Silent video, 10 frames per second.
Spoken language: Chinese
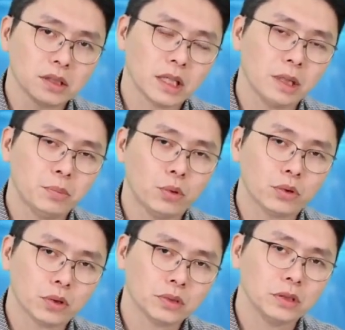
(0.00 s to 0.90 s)
这一
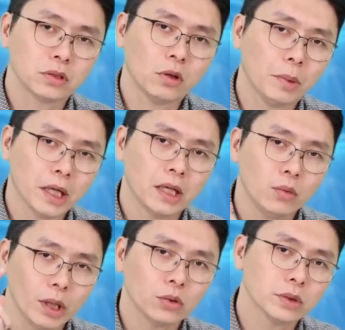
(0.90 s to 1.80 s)
波投信总共买了1
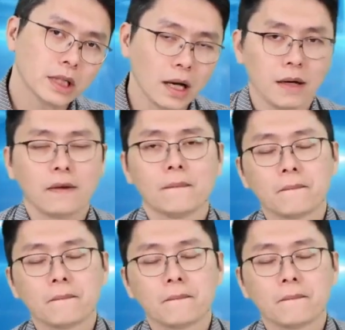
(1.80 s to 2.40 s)
万多张啊。